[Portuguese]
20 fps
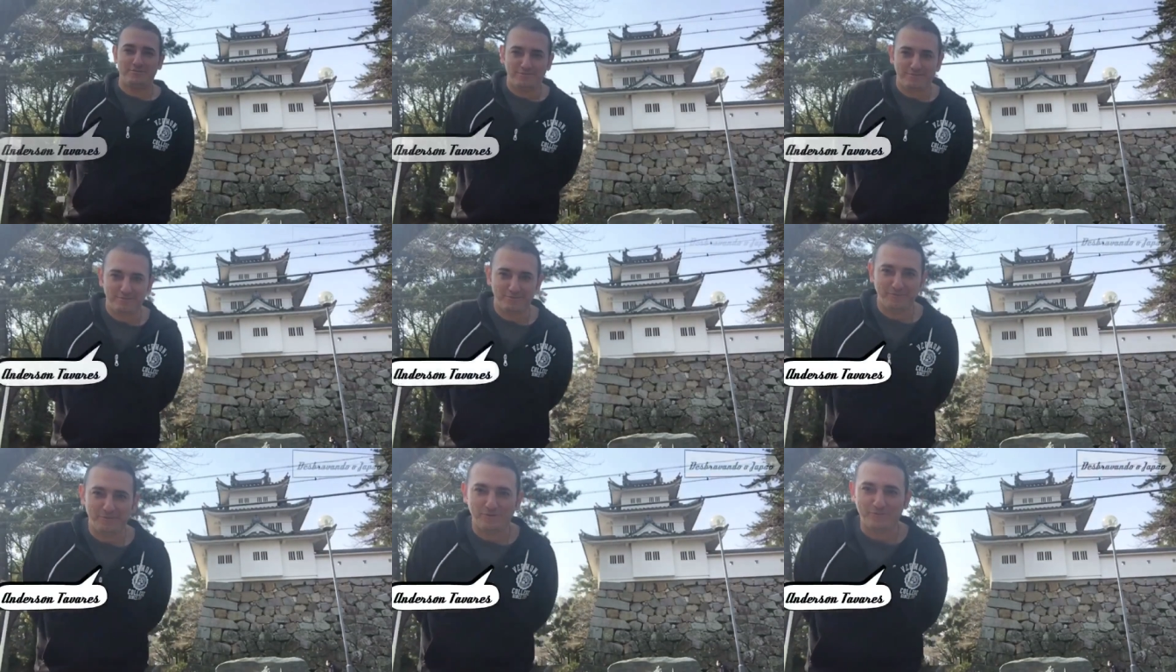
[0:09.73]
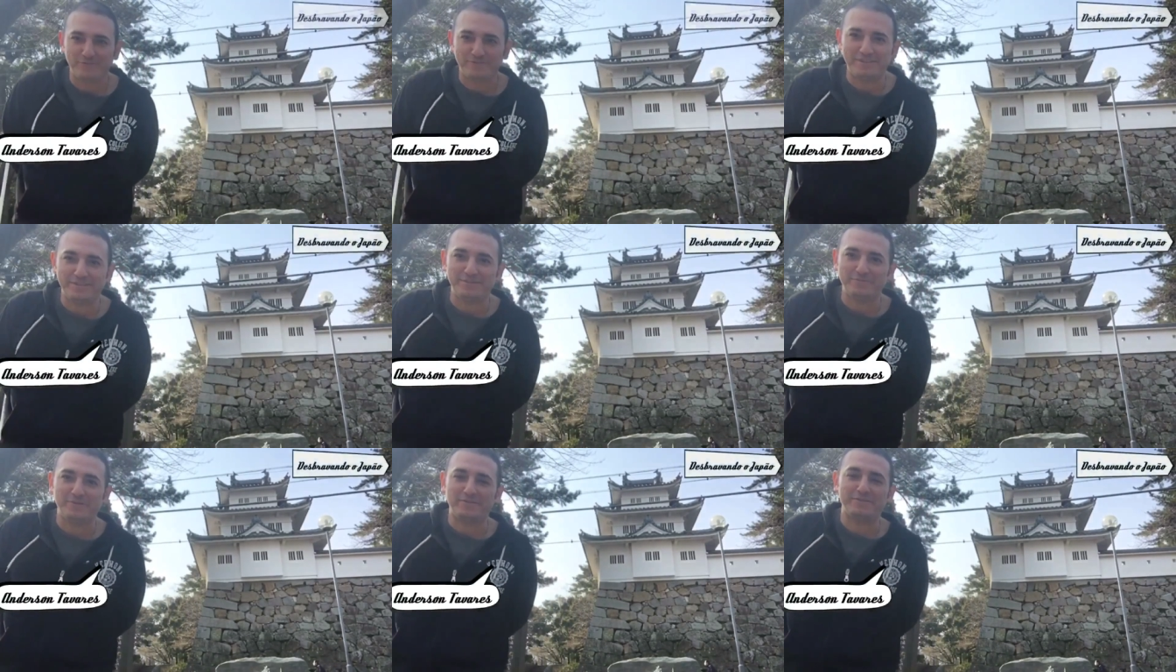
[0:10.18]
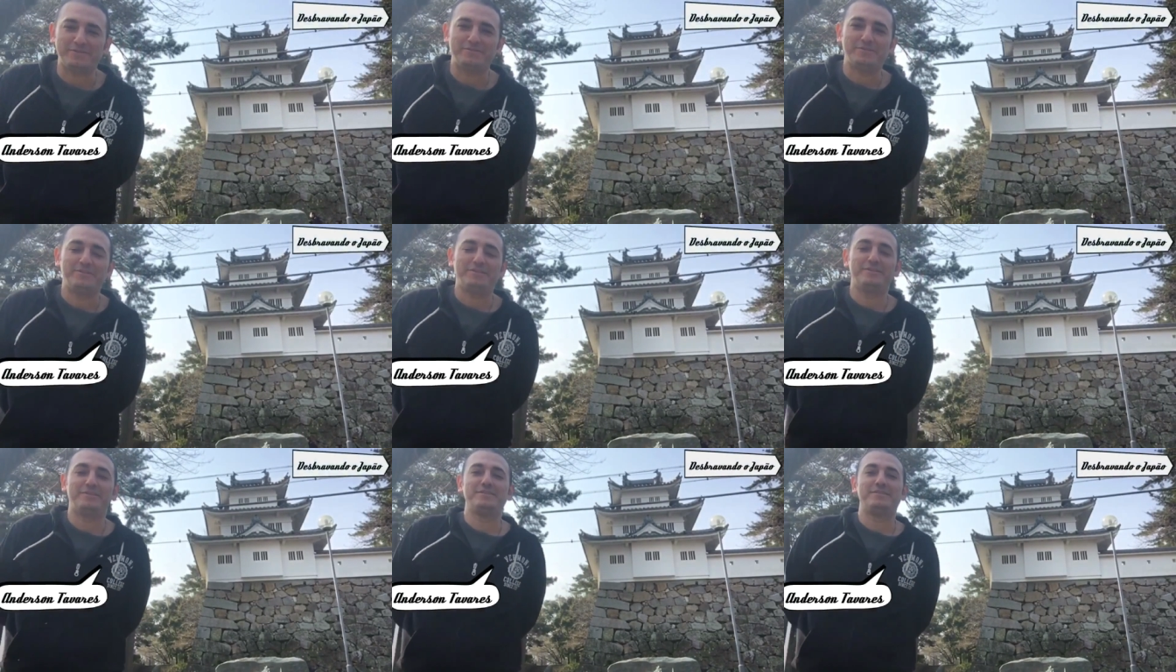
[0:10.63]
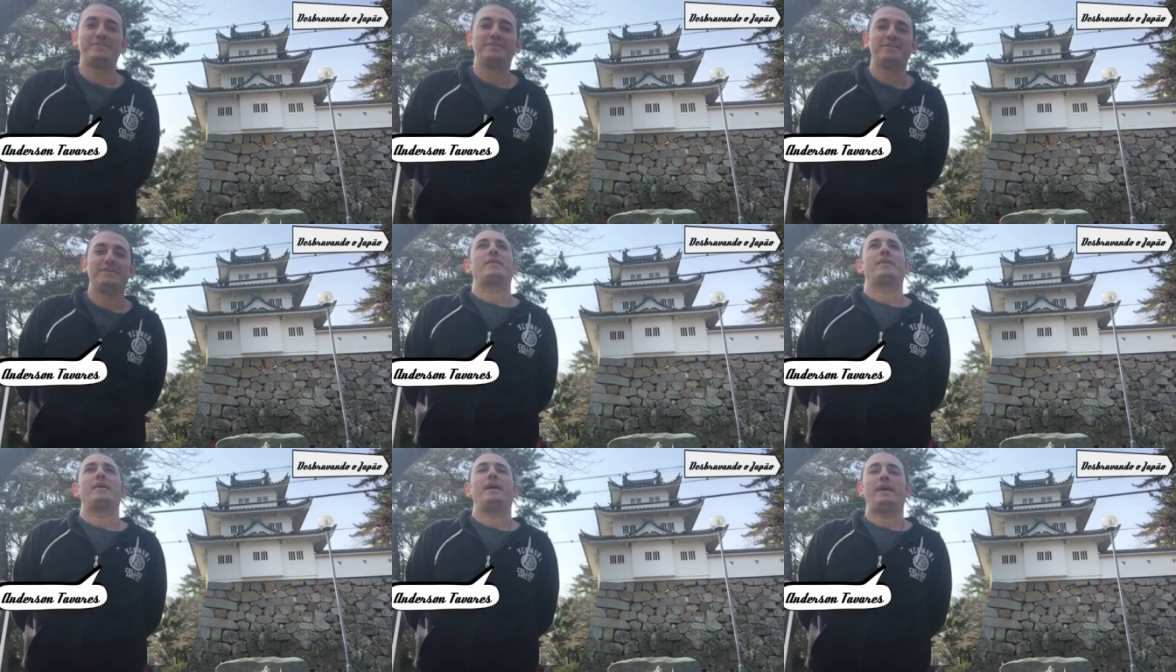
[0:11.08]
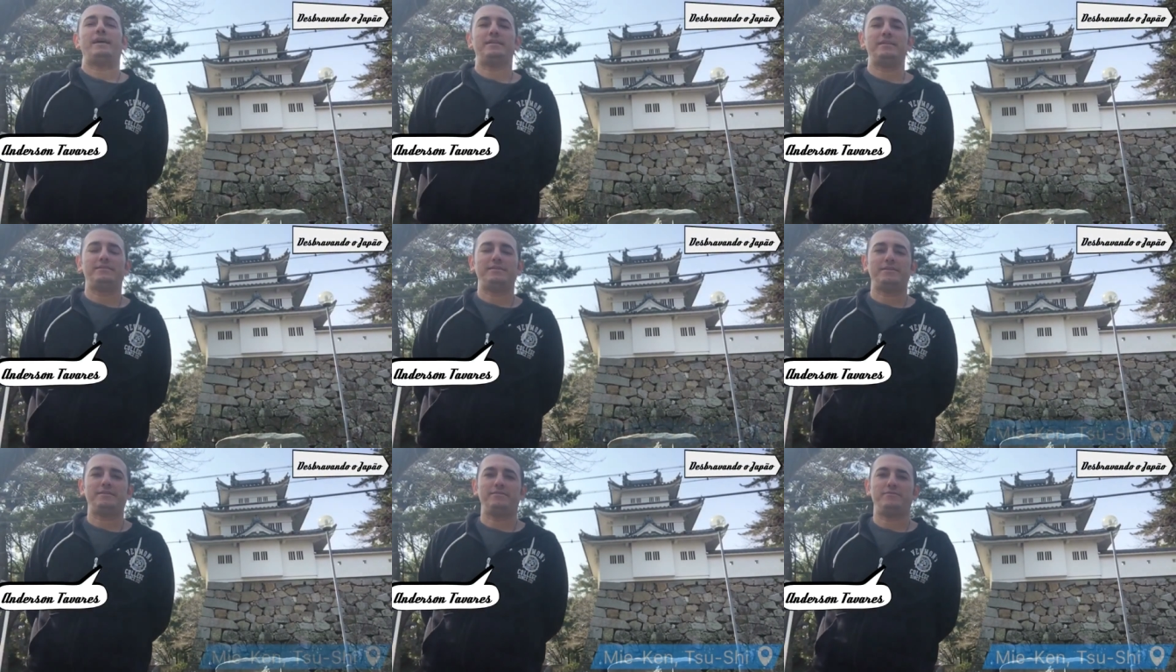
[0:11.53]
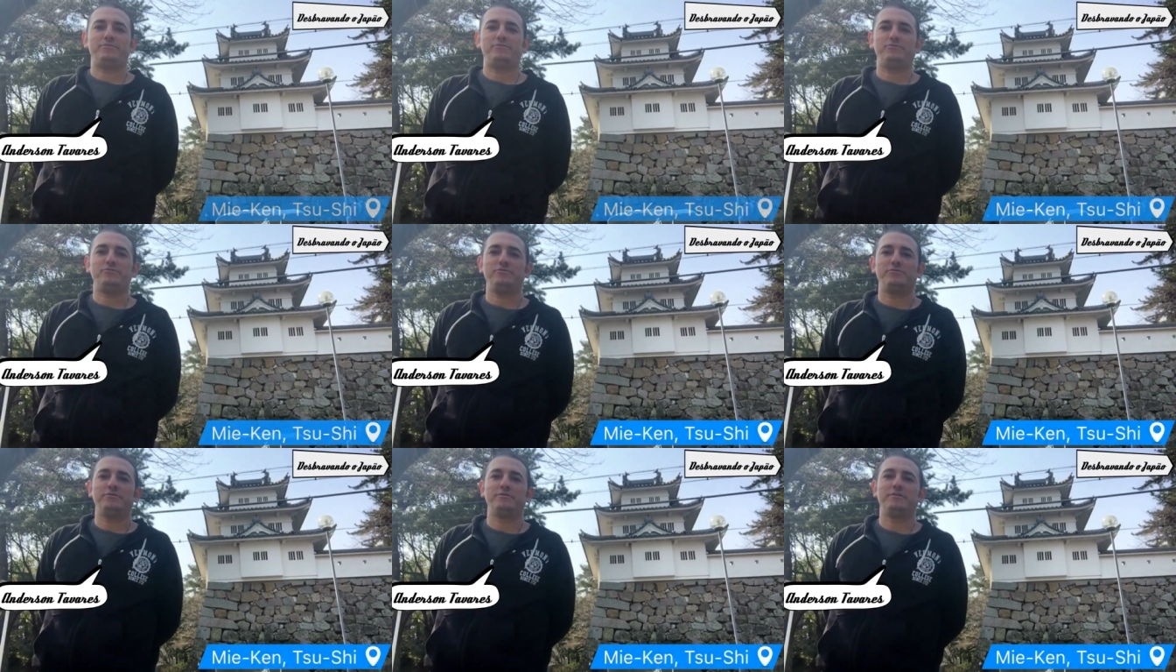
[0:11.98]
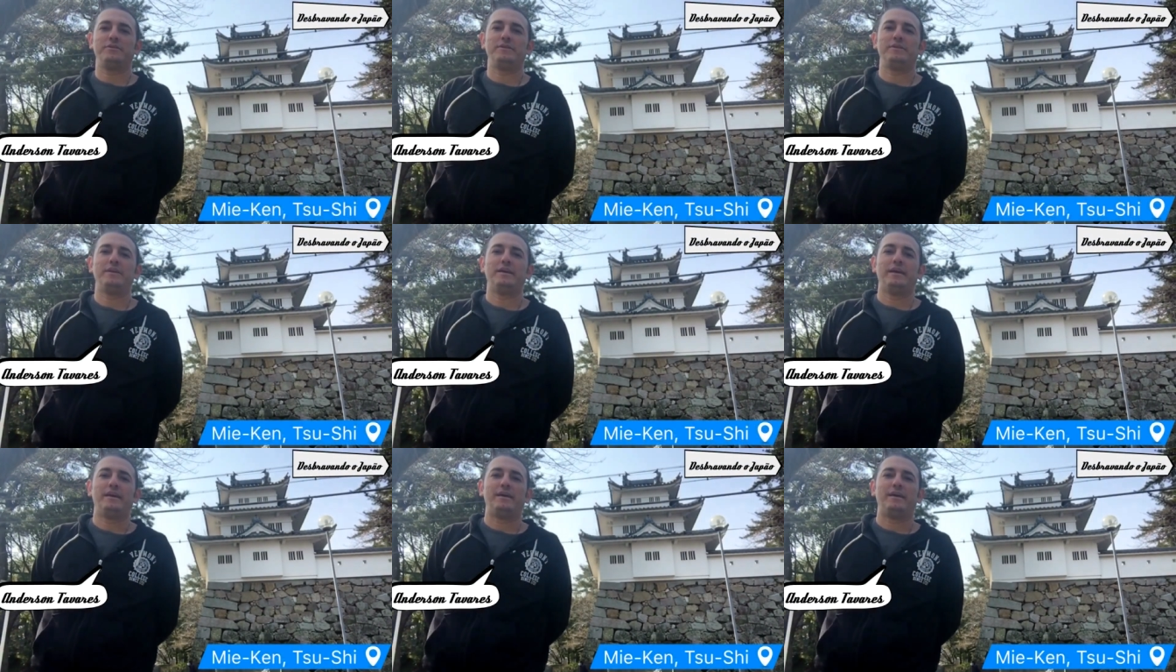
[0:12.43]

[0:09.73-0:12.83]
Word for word: Oi, tudo bom com vocês, desbravadores? Aqui na cidade de Sul,